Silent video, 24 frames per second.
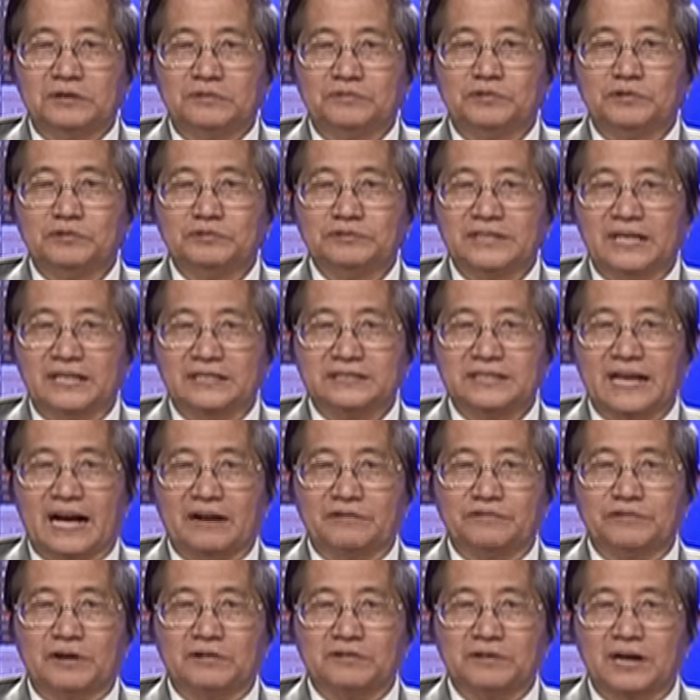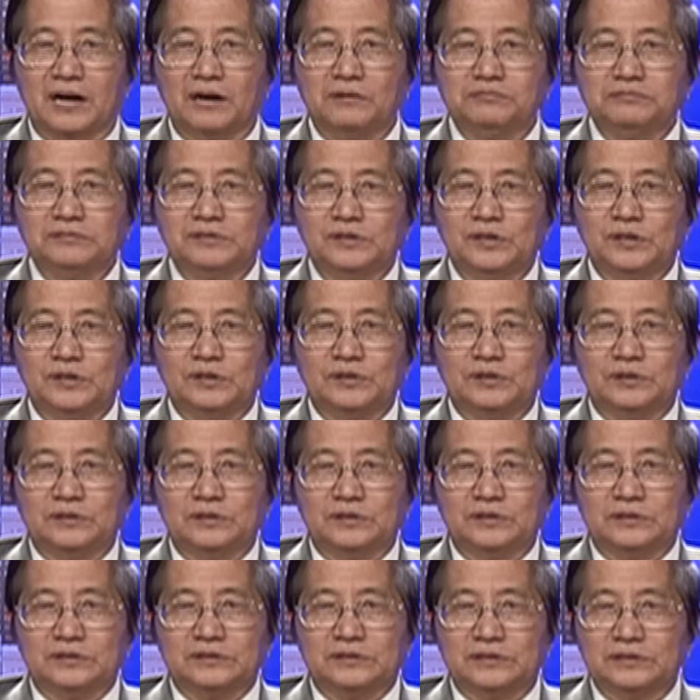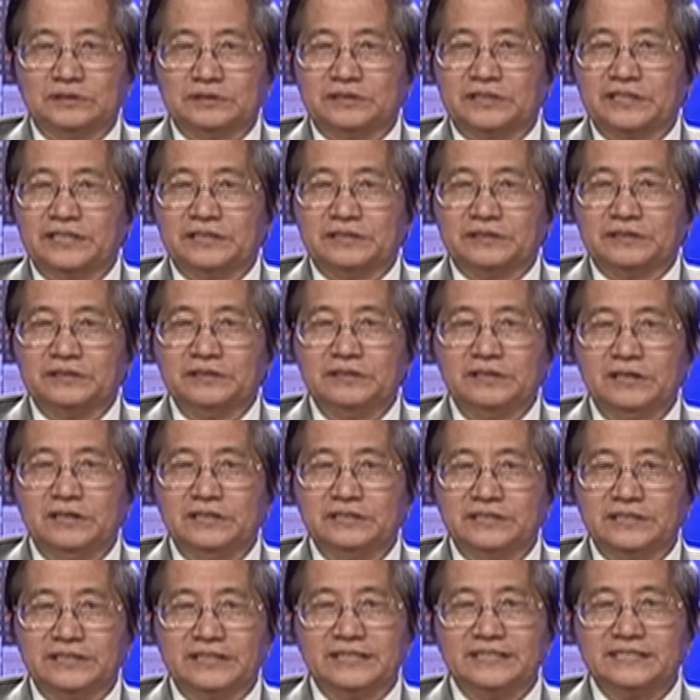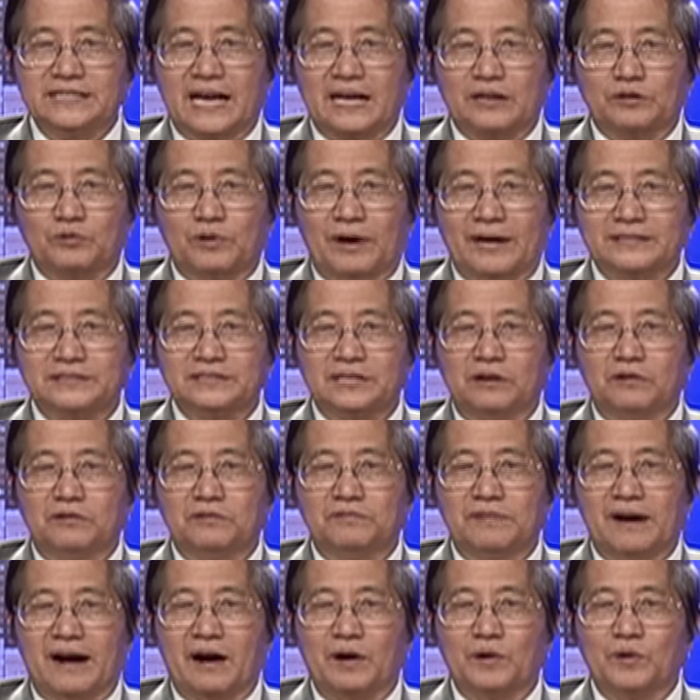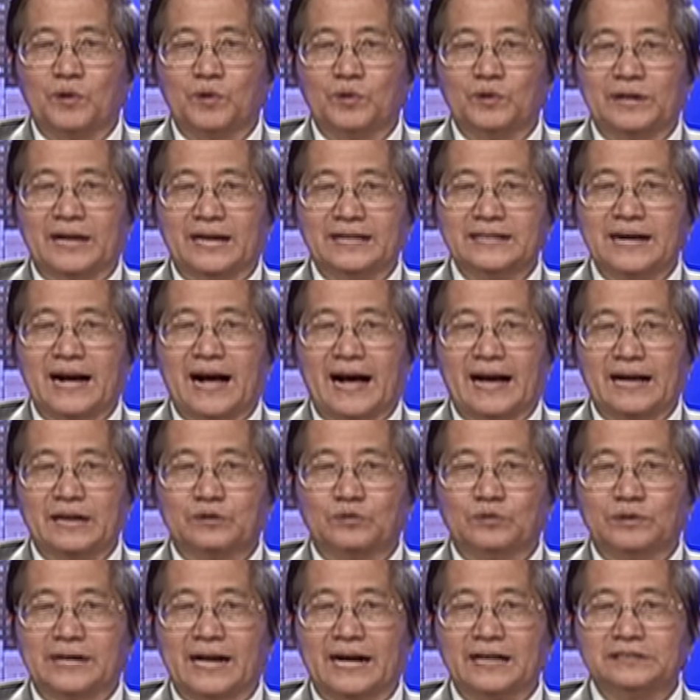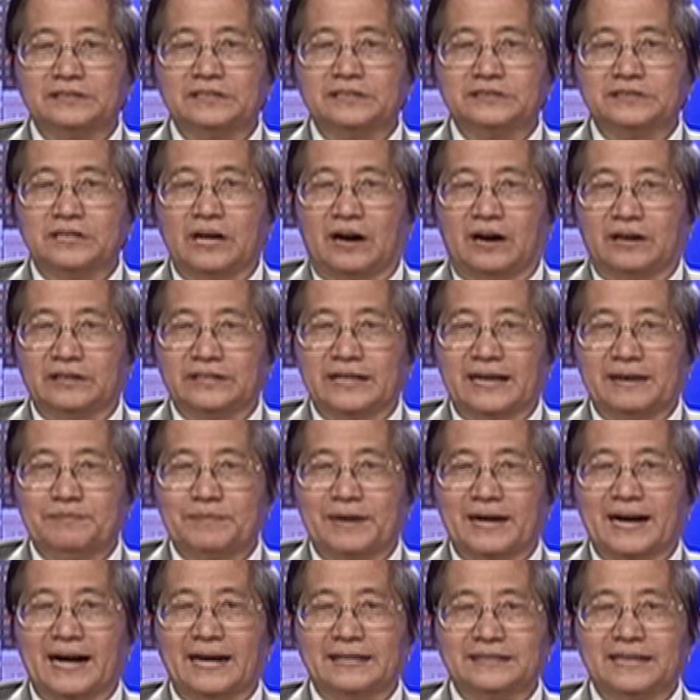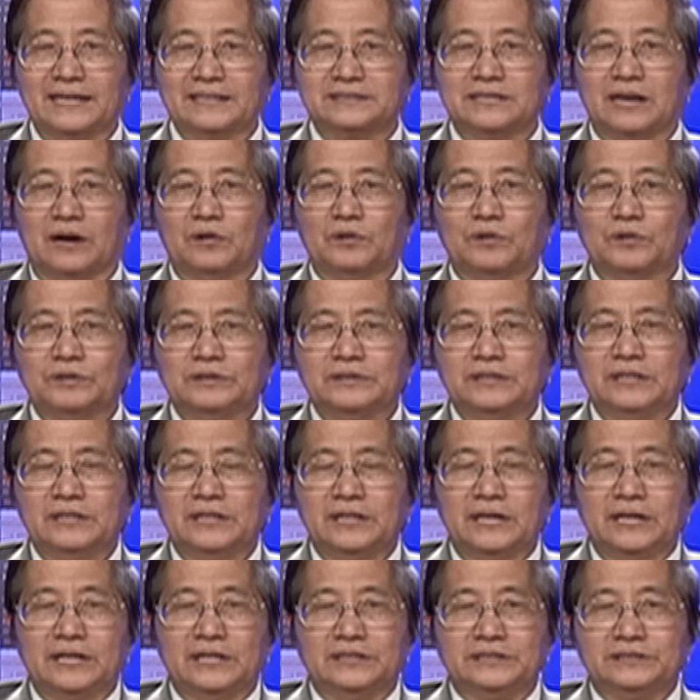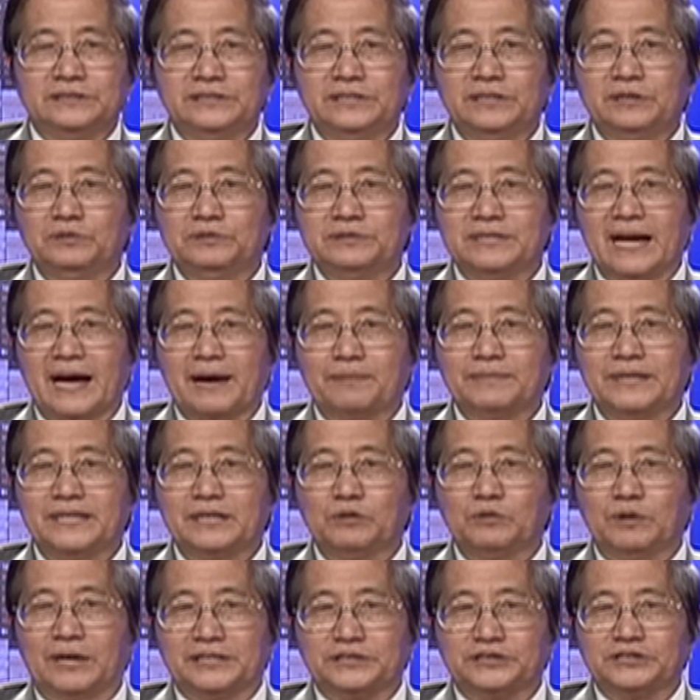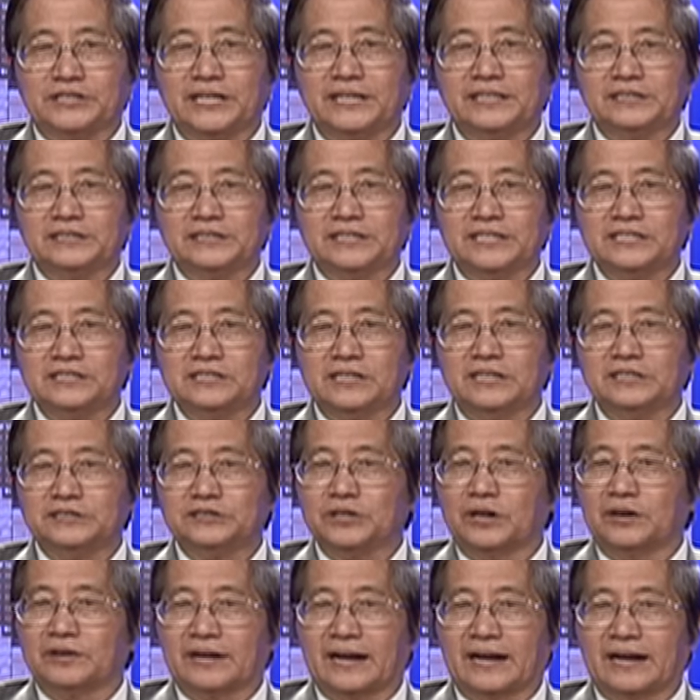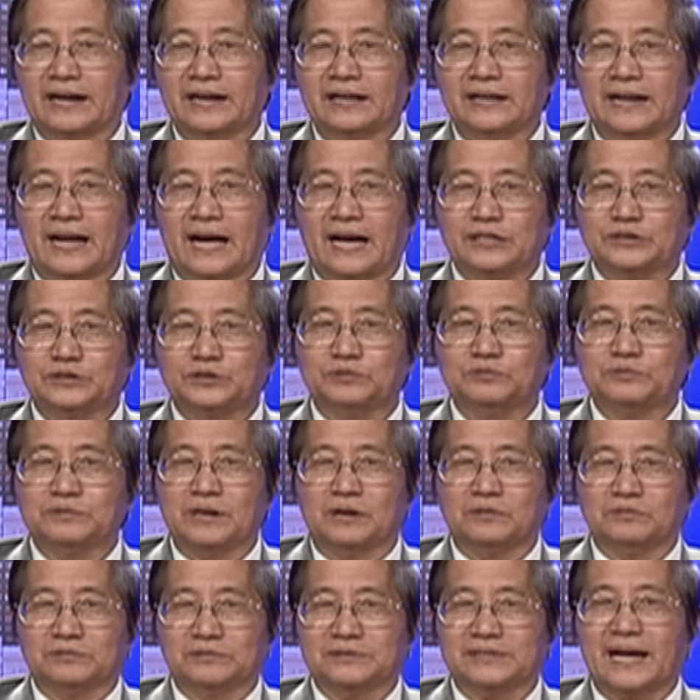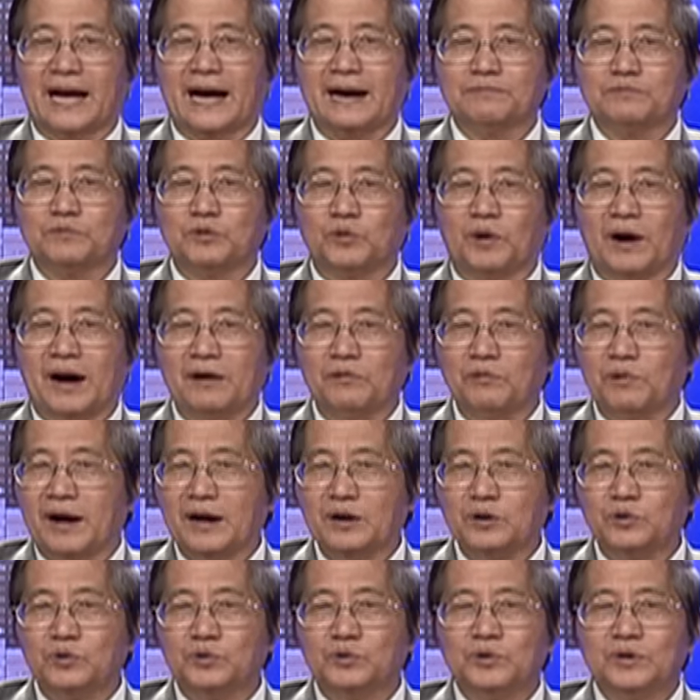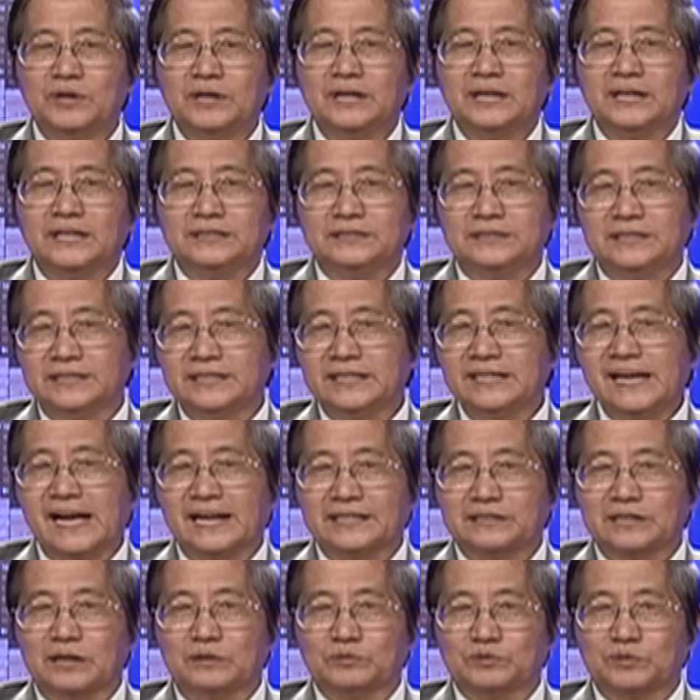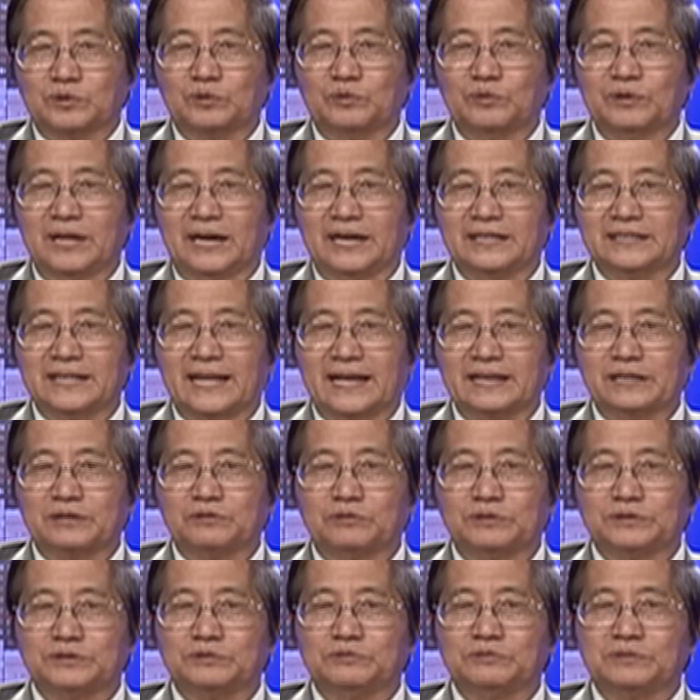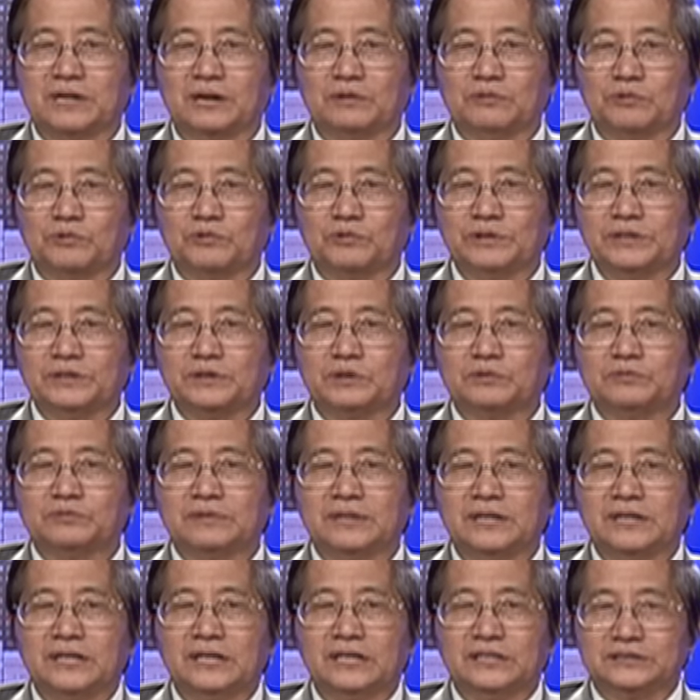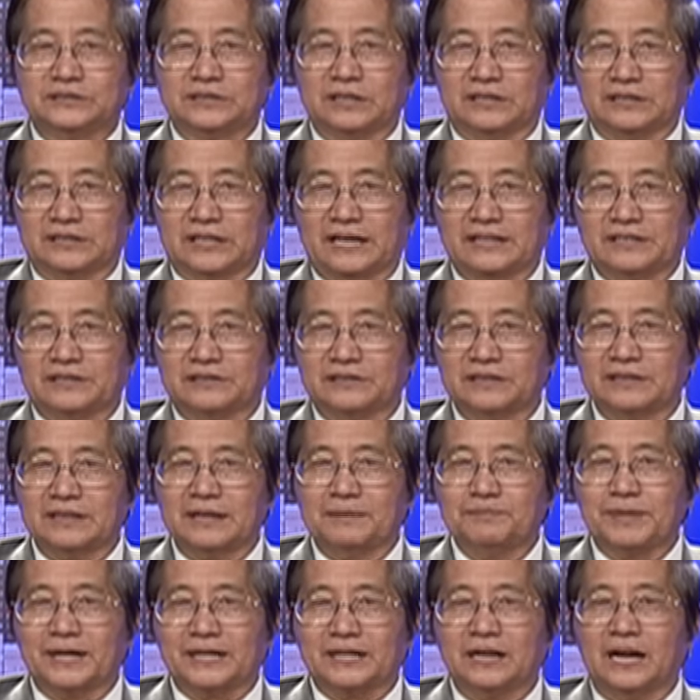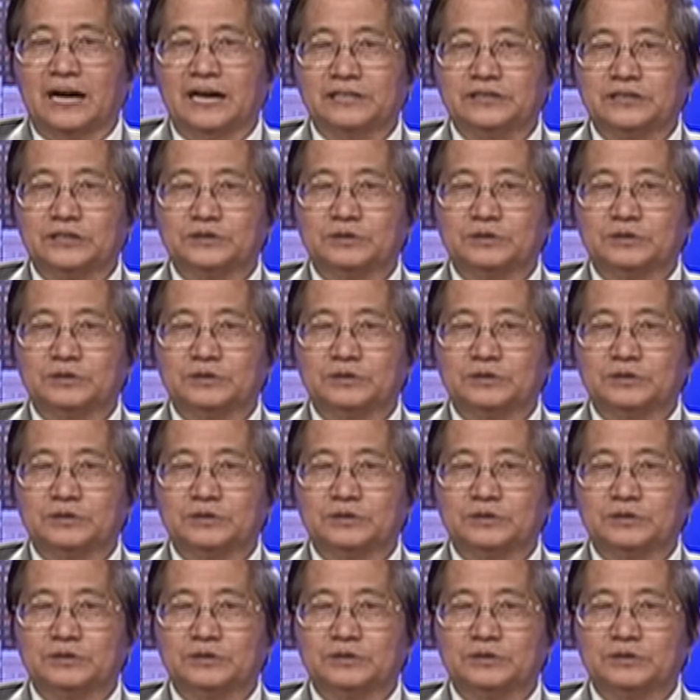vùng nhận dạng phòng không tự tiện đưa những cái giàn khoan dầu vào lãnh hải của các nước nhỏ để mà khai thác dầu. Nhiều nhà bình luận trên thế giới cho rằng là Trung Cộng tham quá hoa ngu. Những cái hành động thủ lợi này của Trung Cộng cuối cùng trở thành rất là bất lợi cho